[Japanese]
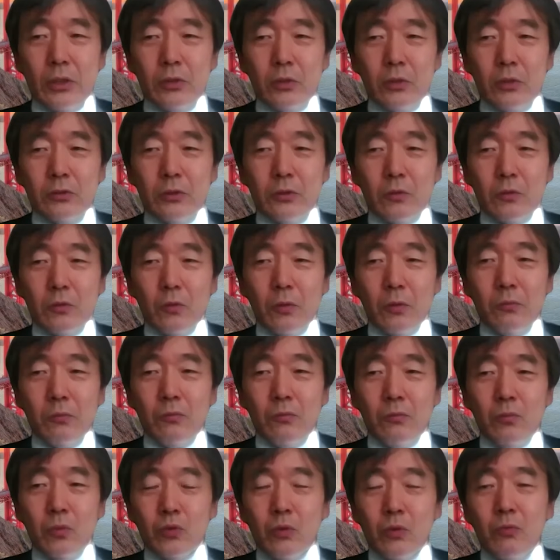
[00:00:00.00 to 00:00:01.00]
いや、だってこれ、
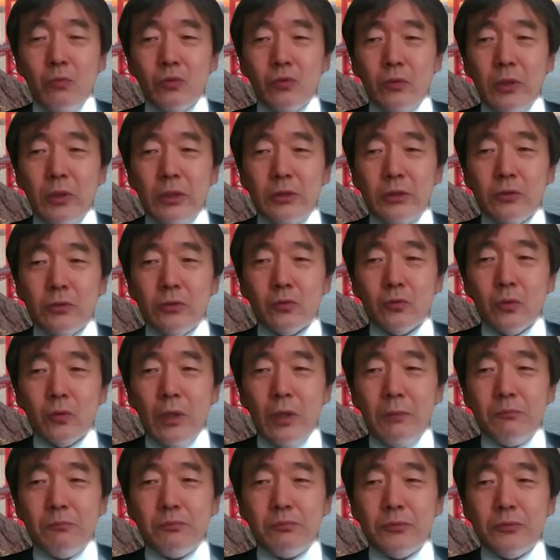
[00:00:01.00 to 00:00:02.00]
もともとね、その
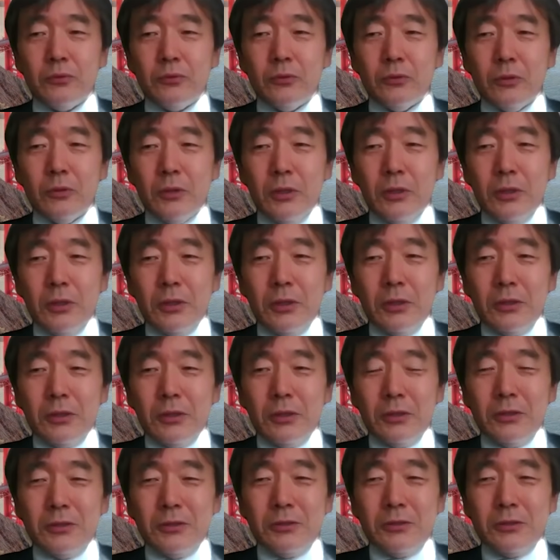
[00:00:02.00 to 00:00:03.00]
トランプ
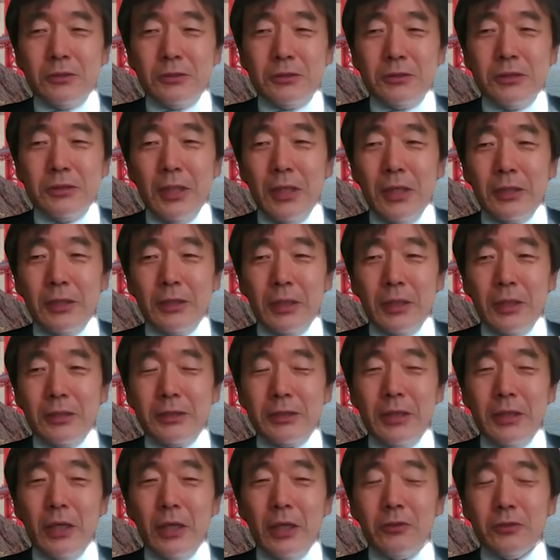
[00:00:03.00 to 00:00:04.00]
政権
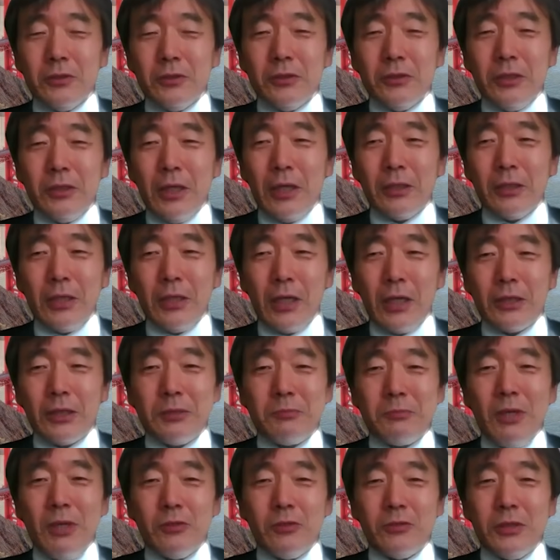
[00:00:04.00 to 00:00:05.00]
になるが
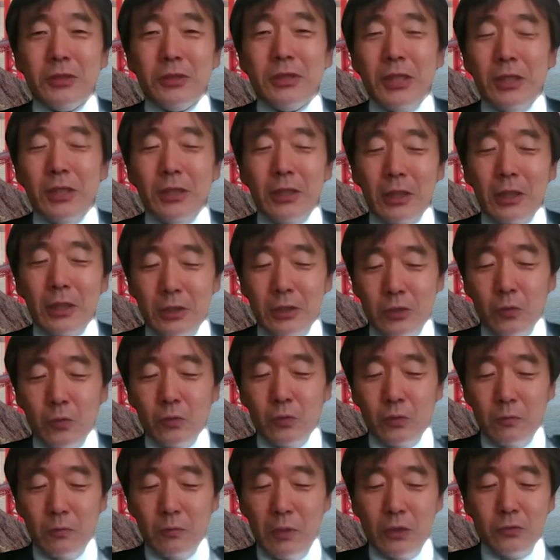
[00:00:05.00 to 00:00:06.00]
決まる以前から日
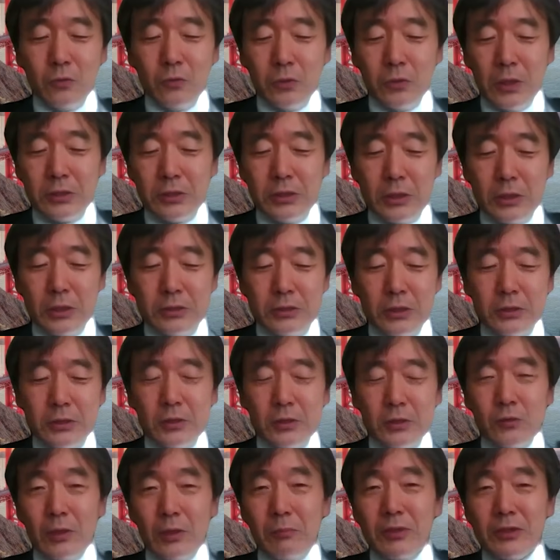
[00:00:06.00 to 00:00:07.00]
本のマクロ経済
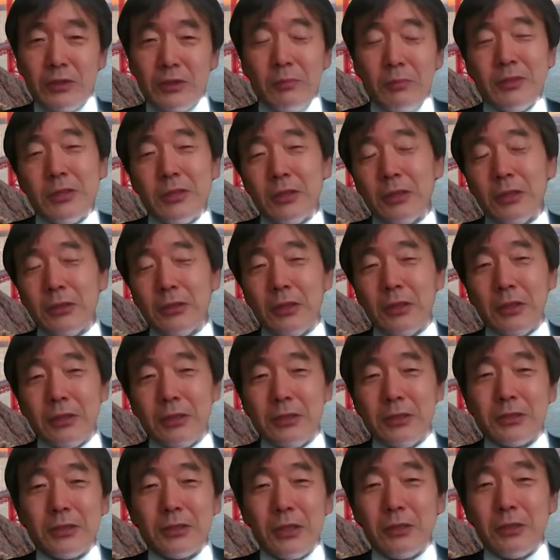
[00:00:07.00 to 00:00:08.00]
政策はめちゃめちゃだったわ
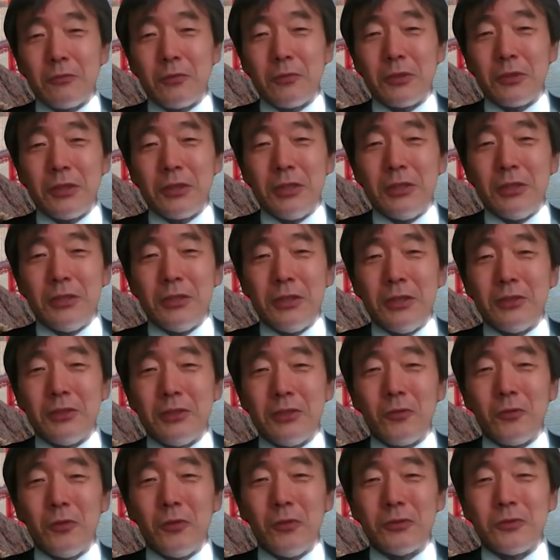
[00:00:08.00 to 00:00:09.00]
けですから、これ金利
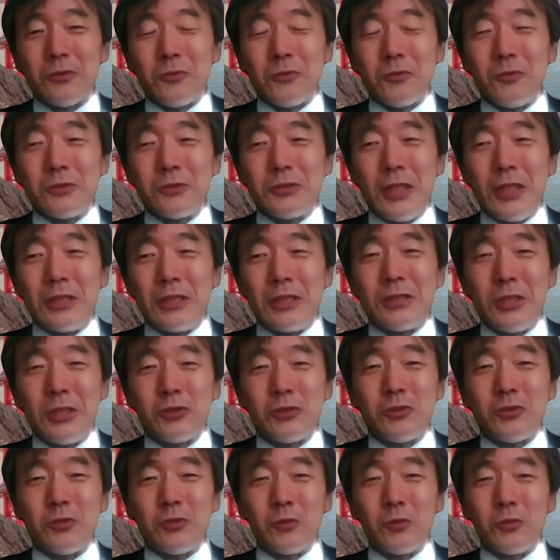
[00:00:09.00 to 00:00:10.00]
とその財
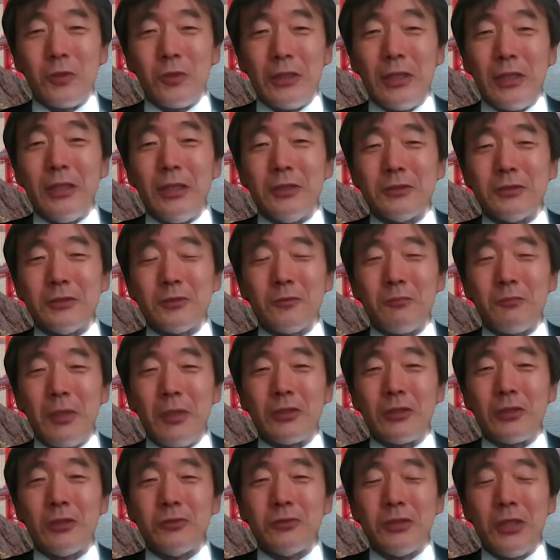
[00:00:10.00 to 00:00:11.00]
政出動とかね、そのう
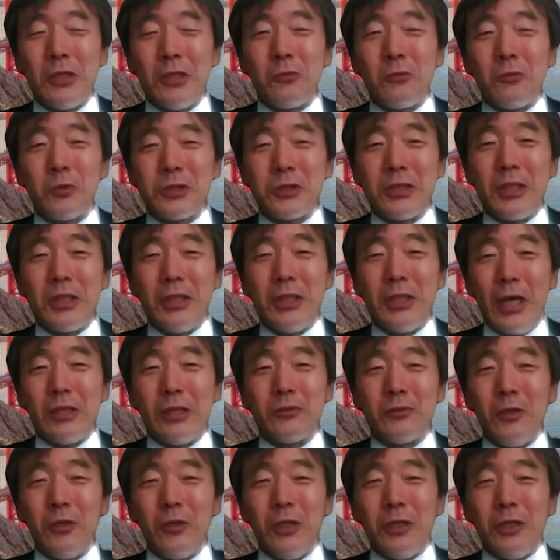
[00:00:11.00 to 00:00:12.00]
全ん、く整合していな
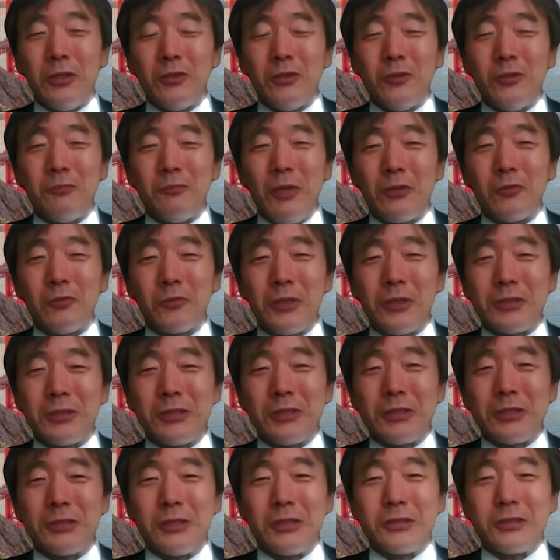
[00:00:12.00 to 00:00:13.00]
いといううマクロん、経
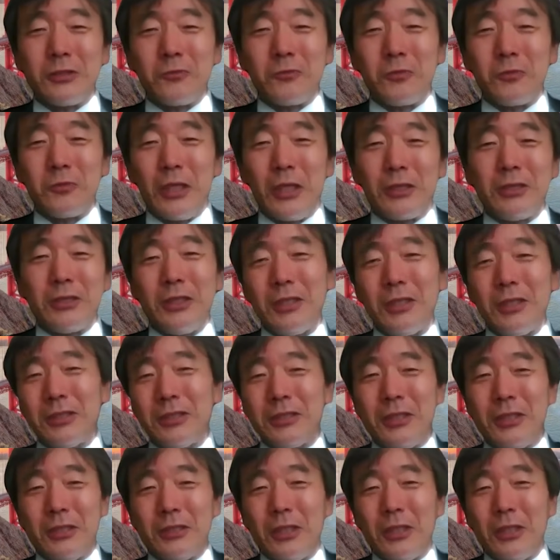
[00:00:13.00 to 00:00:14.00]
済政策をやって
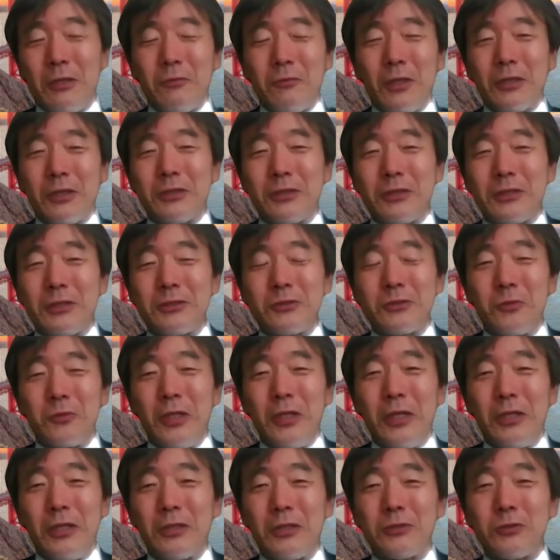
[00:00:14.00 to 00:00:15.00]
きてたわけですよ
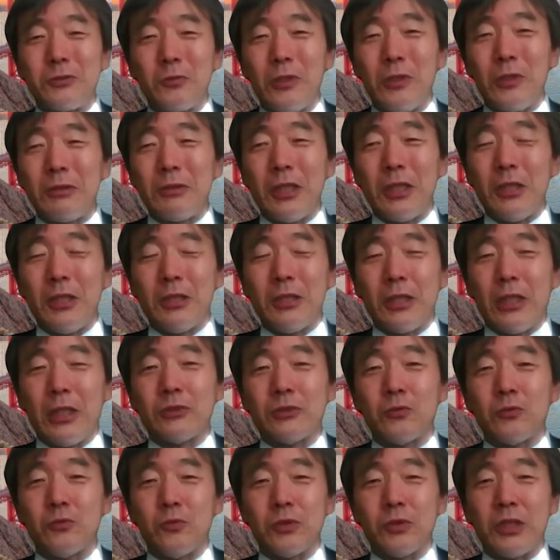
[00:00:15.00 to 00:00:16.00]
ね。で、それがさらに加
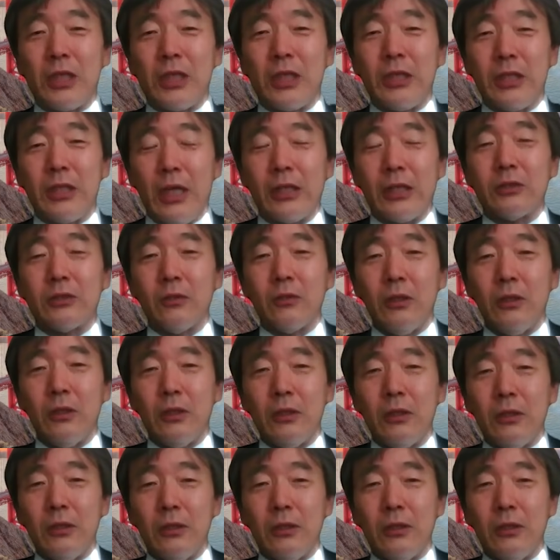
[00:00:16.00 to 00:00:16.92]
速をしかねないと。